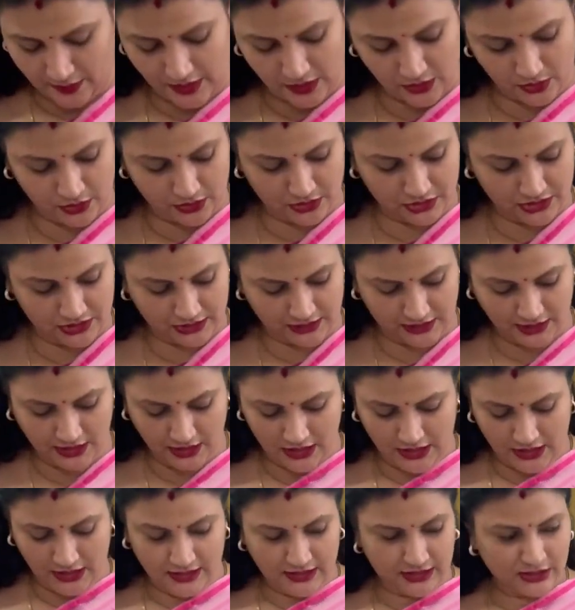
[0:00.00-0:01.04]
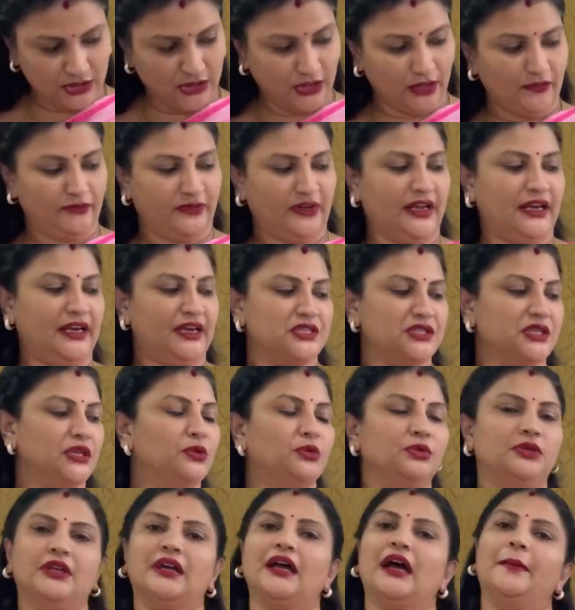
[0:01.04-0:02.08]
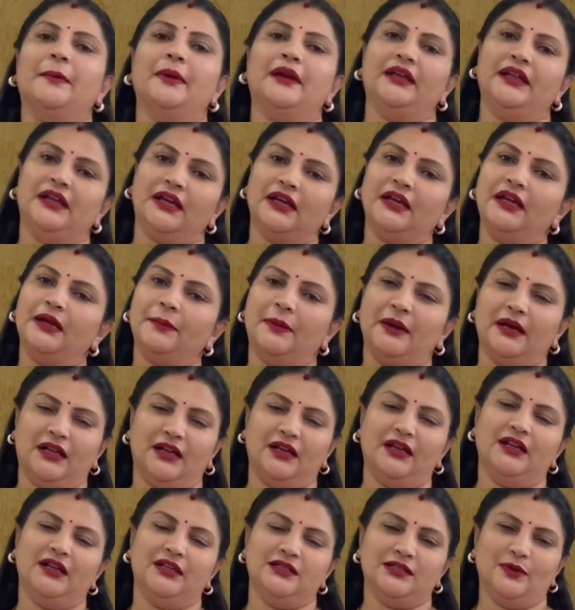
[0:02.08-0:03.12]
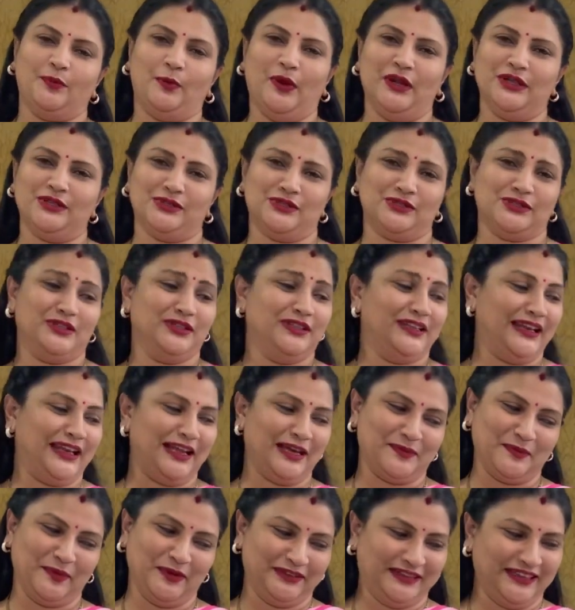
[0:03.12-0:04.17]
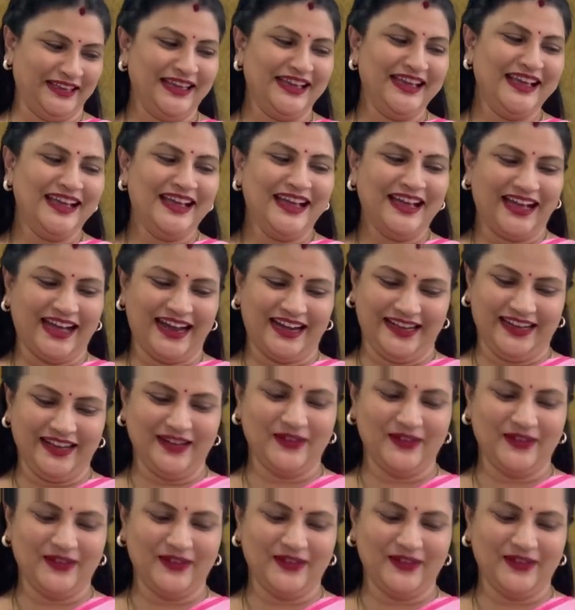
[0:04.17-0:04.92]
మెరూన్ వచ్చింది సో వేరియేషన్ ఉంది కాబట్టి ఇంకా ఈ పాట అని చెప్పాల్సి వస్తుంది లేకపోతే అన్నీ